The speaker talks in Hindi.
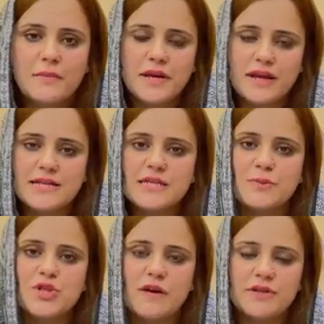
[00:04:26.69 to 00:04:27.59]
मेरे ख्याल से
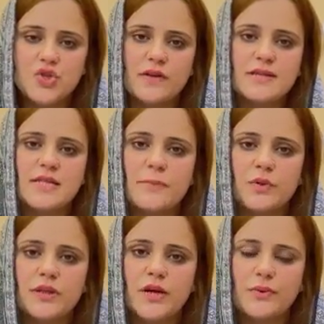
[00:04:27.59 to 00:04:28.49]
फिर जावेद चौधरी साहब
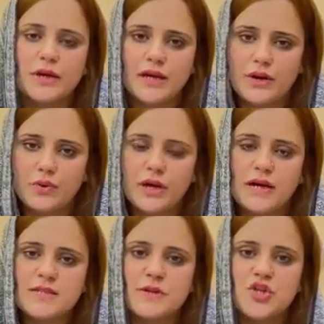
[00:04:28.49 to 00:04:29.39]
को दिए गए होंगे
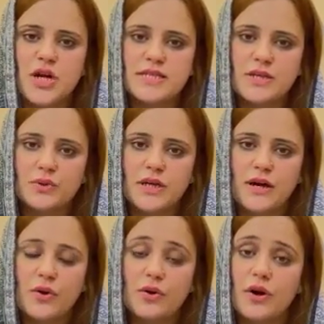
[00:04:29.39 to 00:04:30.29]
आसमा शराजी को
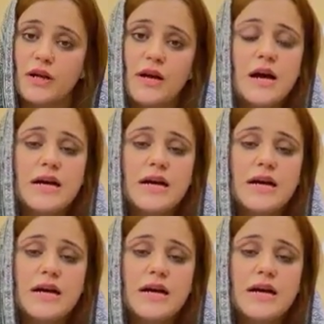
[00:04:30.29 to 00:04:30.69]
दिए गए होंगे और